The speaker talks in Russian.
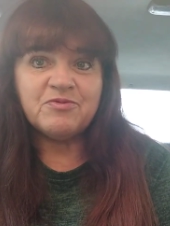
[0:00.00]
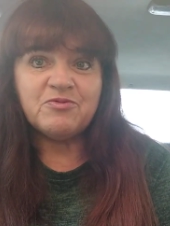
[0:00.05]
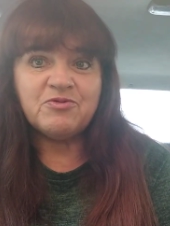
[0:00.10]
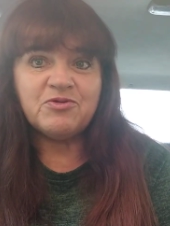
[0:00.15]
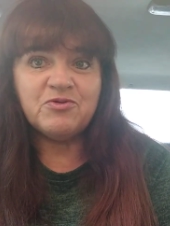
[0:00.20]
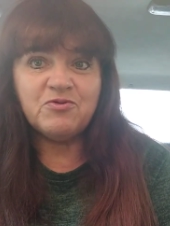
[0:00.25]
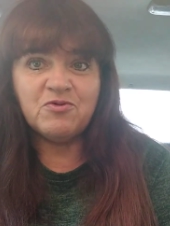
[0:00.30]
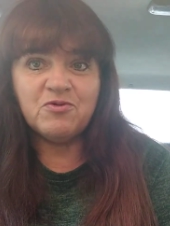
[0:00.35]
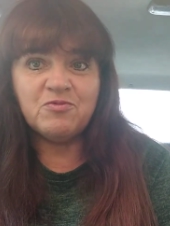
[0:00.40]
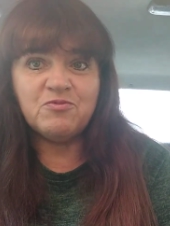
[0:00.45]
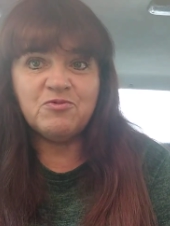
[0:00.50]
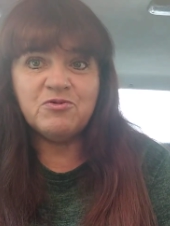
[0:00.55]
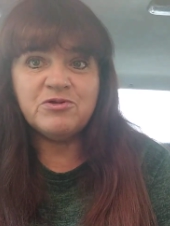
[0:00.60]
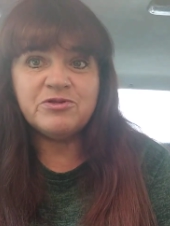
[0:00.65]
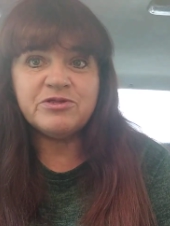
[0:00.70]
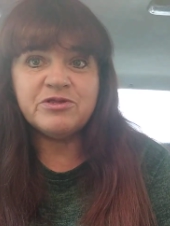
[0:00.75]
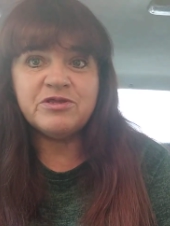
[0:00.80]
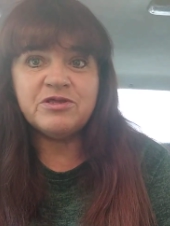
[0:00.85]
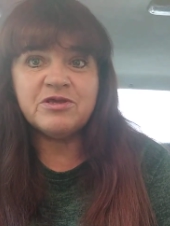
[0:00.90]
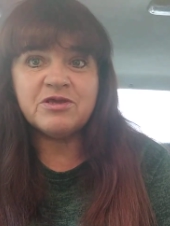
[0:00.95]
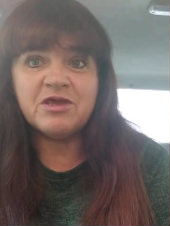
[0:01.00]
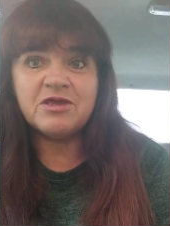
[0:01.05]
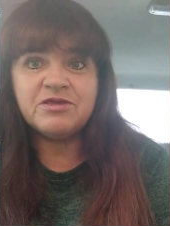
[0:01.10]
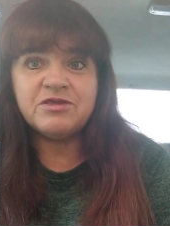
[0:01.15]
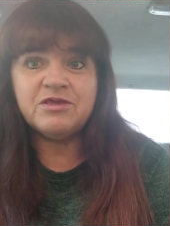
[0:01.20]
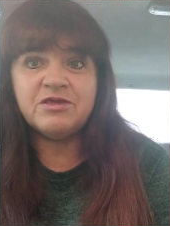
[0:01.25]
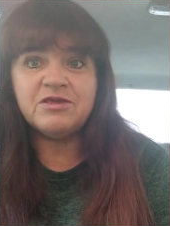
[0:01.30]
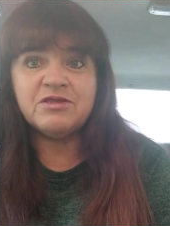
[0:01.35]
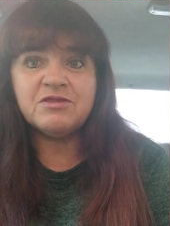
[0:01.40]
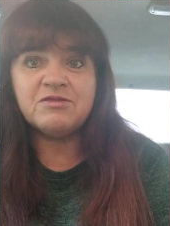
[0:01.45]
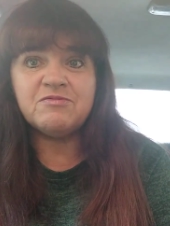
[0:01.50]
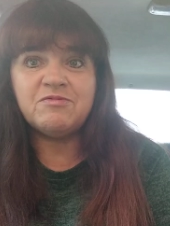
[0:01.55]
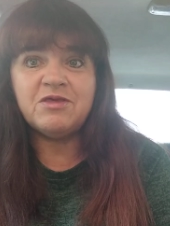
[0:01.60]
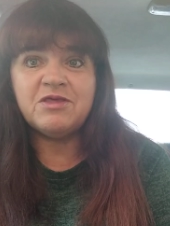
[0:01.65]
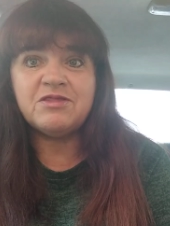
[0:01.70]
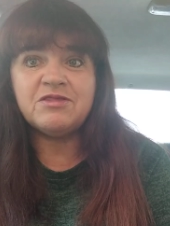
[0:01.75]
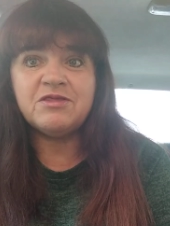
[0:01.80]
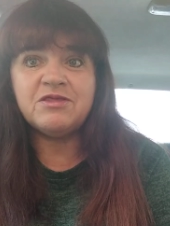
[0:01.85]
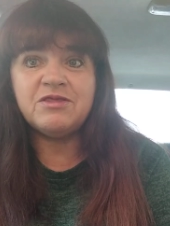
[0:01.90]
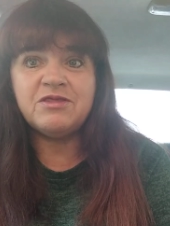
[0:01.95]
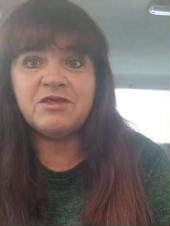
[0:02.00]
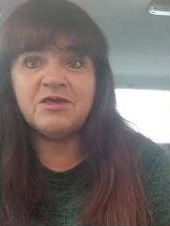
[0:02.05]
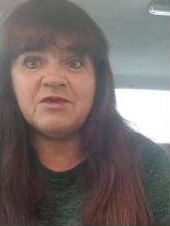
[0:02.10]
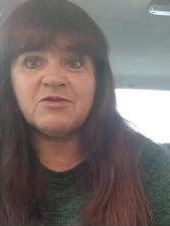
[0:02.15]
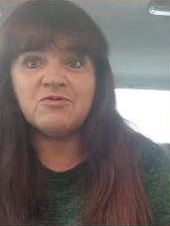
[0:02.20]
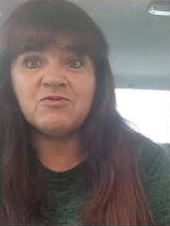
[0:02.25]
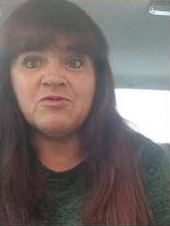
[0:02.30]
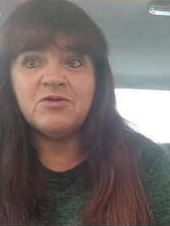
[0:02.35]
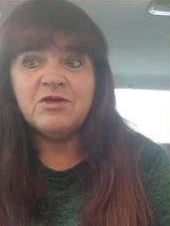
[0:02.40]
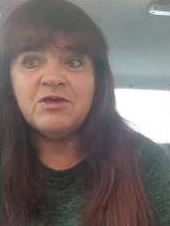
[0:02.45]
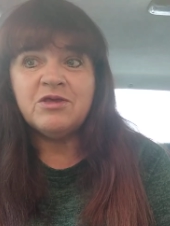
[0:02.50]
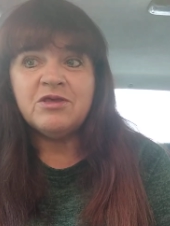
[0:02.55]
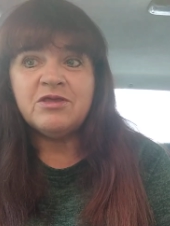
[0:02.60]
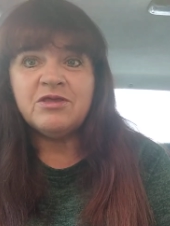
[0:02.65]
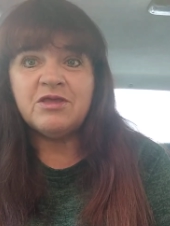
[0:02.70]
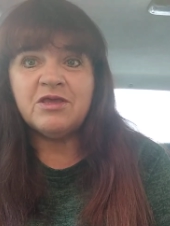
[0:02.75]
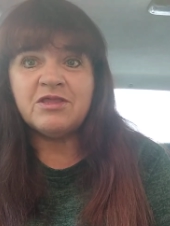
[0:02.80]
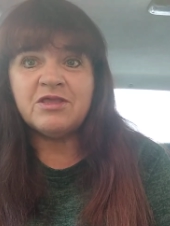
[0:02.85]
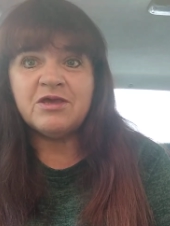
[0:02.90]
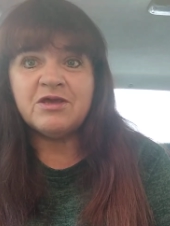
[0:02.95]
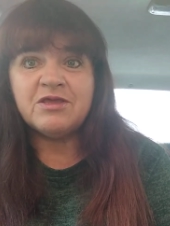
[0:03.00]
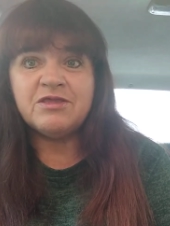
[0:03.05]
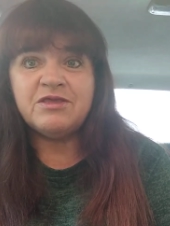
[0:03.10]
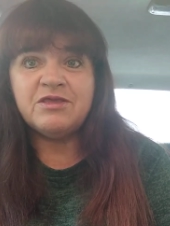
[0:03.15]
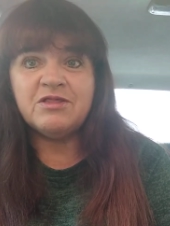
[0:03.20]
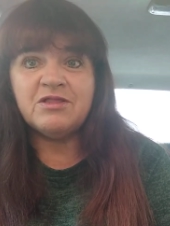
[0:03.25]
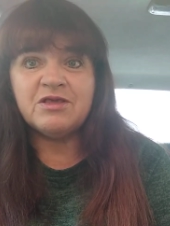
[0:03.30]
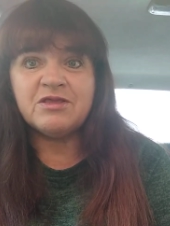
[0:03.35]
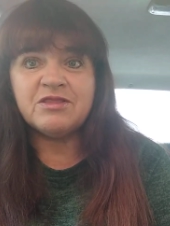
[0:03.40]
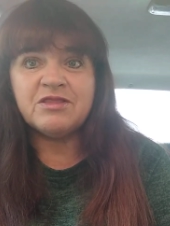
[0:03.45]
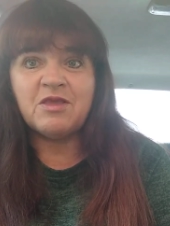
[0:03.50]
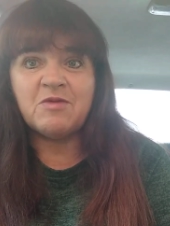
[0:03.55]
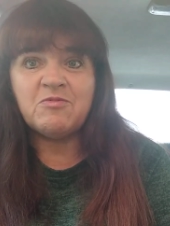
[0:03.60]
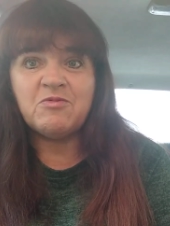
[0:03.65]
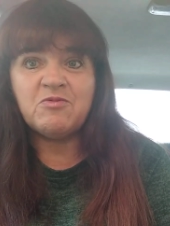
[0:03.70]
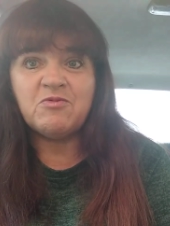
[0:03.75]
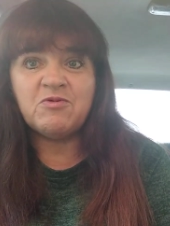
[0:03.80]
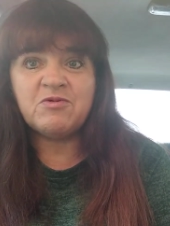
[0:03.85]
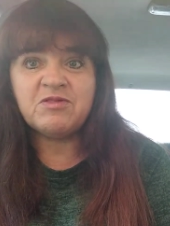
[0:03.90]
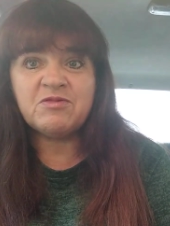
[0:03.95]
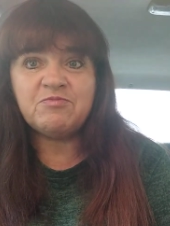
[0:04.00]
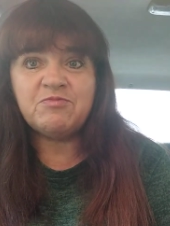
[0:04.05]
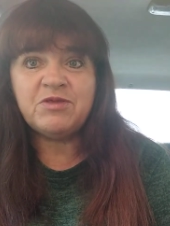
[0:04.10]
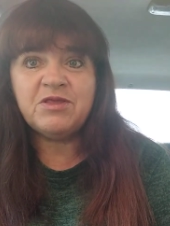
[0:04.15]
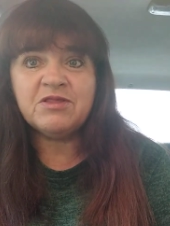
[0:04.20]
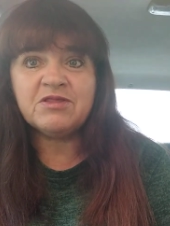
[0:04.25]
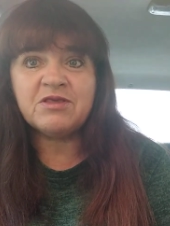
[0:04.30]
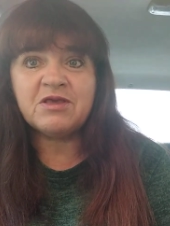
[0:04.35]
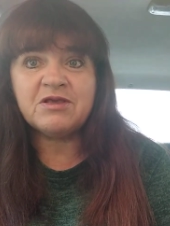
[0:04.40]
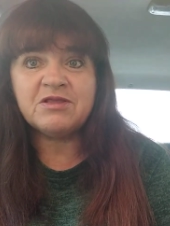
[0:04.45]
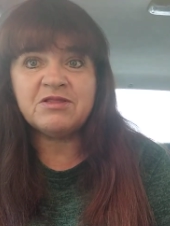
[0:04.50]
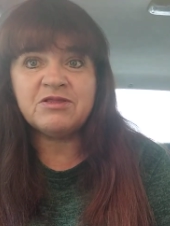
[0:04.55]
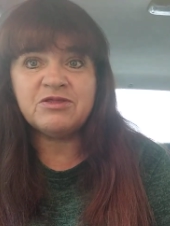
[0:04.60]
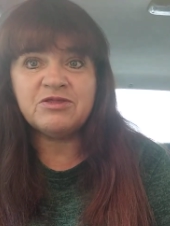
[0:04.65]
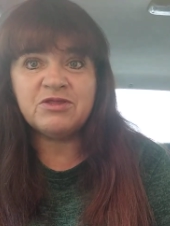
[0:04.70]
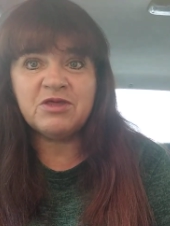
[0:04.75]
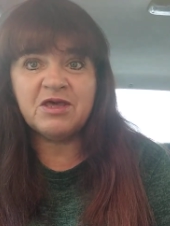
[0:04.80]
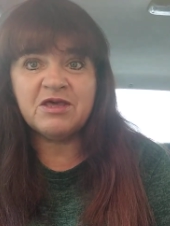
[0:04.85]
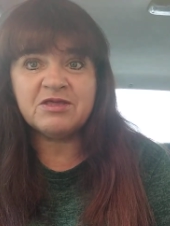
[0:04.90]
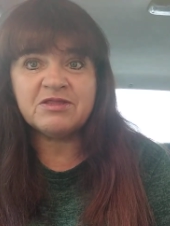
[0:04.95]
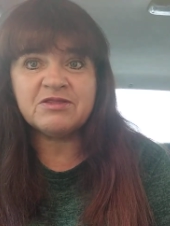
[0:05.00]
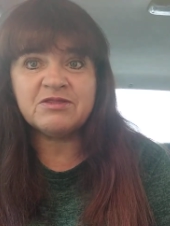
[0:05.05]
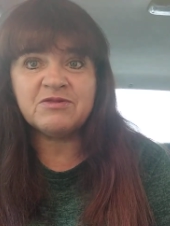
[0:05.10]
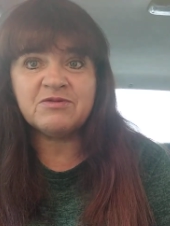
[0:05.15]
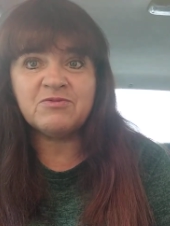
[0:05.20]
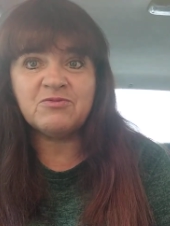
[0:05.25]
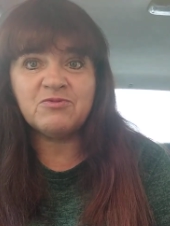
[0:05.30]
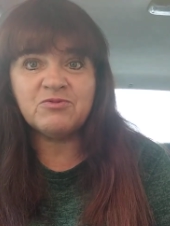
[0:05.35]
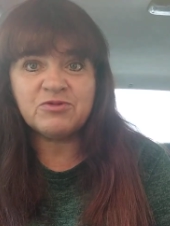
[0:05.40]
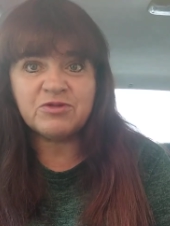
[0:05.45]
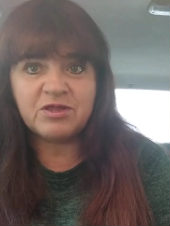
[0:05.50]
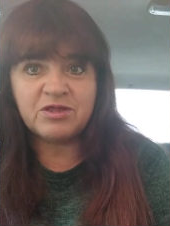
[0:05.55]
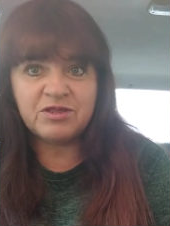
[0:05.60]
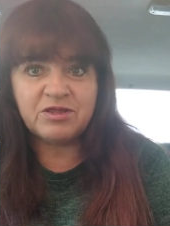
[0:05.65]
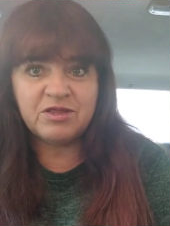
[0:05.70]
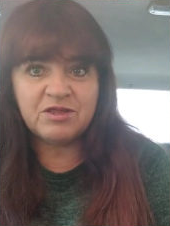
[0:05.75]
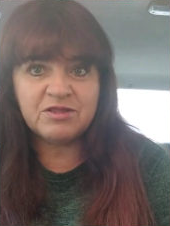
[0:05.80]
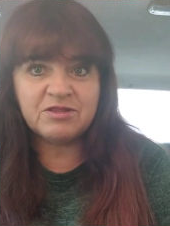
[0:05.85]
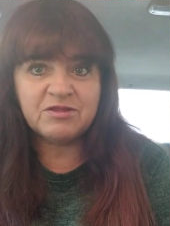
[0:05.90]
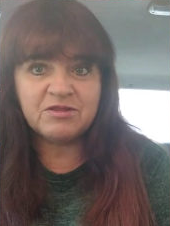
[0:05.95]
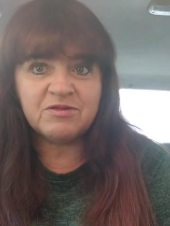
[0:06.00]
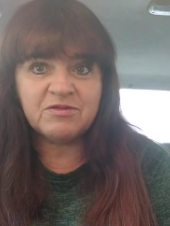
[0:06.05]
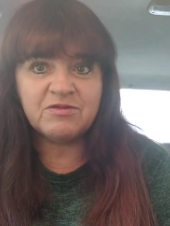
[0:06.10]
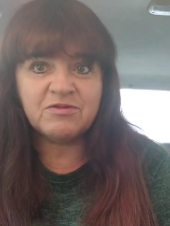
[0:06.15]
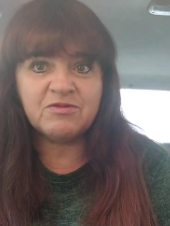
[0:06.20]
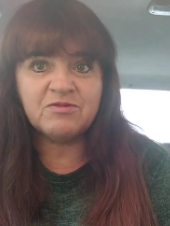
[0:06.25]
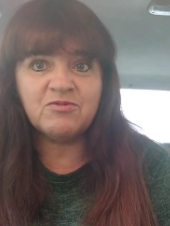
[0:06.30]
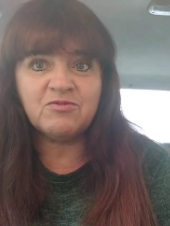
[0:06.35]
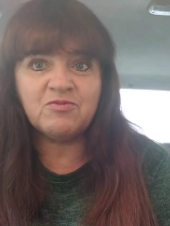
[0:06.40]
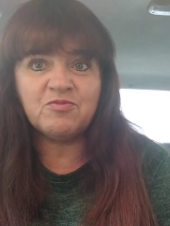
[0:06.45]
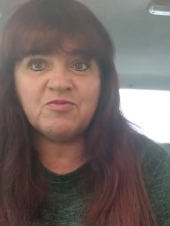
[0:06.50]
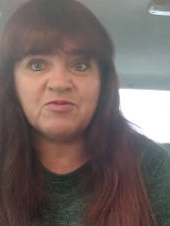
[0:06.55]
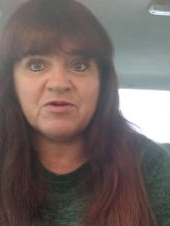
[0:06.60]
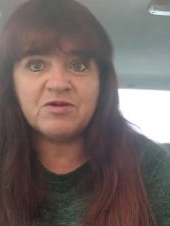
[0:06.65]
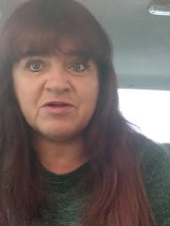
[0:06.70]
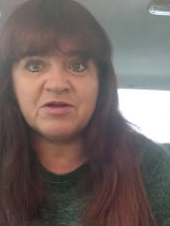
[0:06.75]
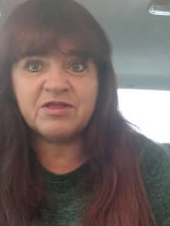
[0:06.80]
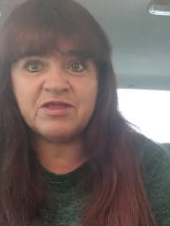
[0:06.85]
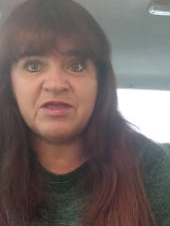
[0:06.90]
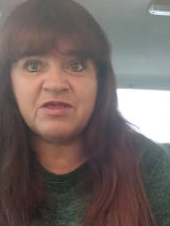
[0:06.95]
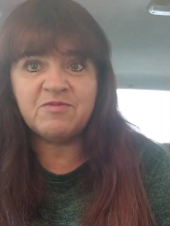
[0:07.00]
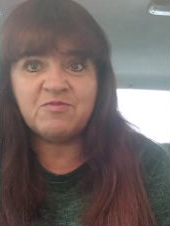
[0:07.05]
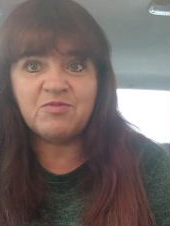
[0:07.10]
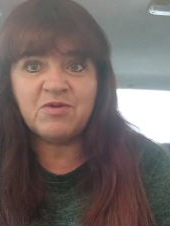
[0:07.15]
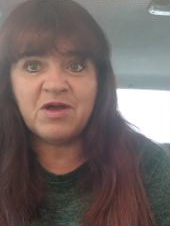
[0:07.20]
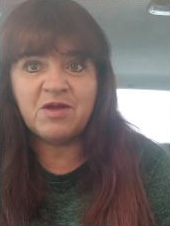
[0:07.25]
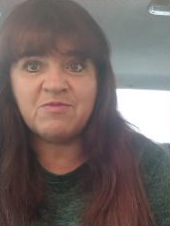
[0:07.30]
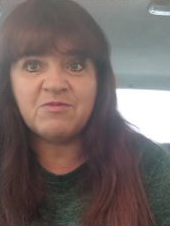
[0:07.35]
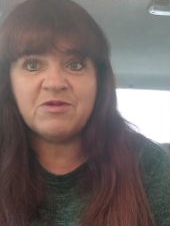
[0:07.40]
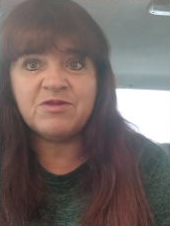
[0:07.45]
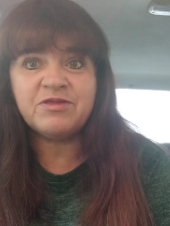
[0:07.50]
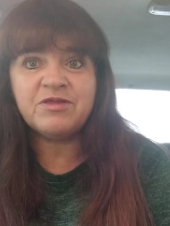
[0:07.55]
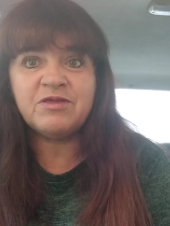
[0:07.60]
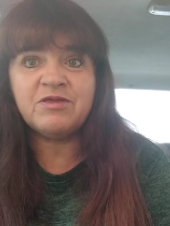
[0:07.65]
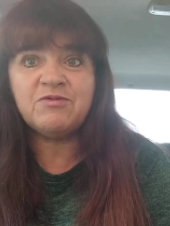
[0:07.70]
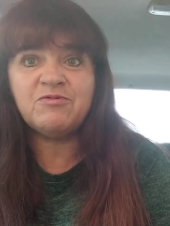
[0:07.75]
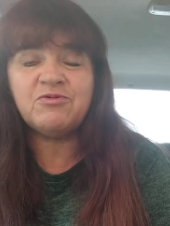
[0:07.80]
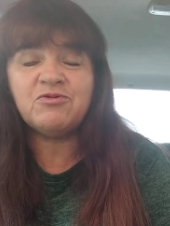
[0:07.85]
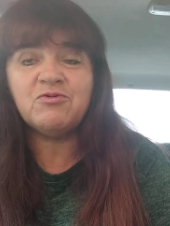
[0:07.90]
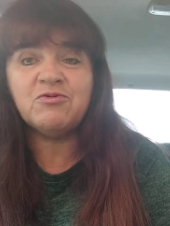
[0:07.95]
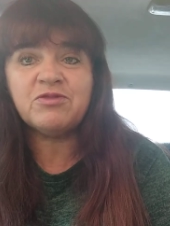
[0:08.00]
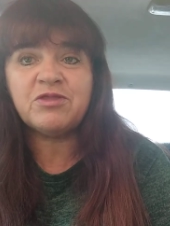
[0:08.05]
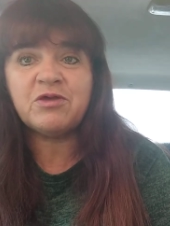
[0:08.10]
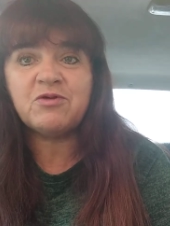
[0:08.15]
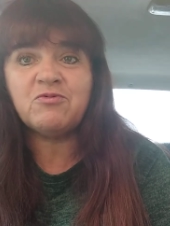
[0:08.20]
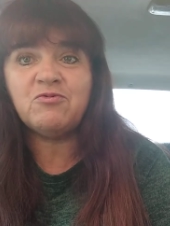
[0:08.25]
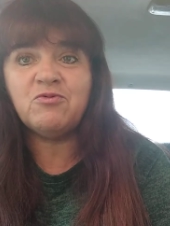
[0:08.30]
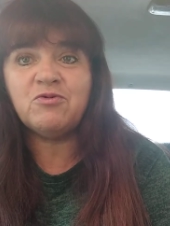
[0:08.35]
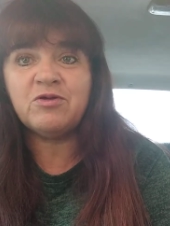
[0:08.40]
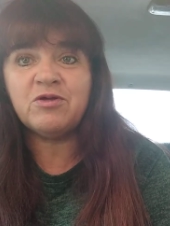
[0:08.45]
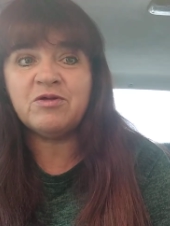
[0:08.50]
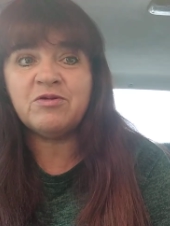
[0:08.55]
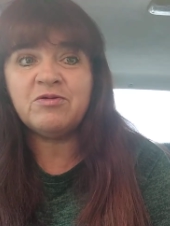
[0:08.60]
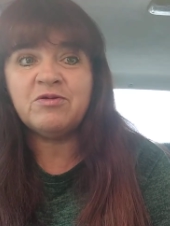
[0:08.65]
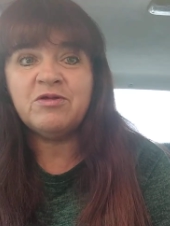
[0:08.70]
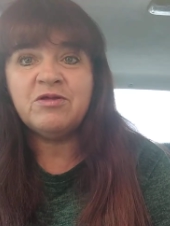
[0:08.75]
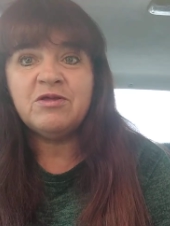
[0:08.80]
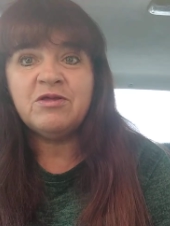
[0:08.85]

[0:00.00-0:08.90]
Все, больше никаких известий нету. Я находила там его в списках сейчас, э, уже есть ну, книги памяти и все такое.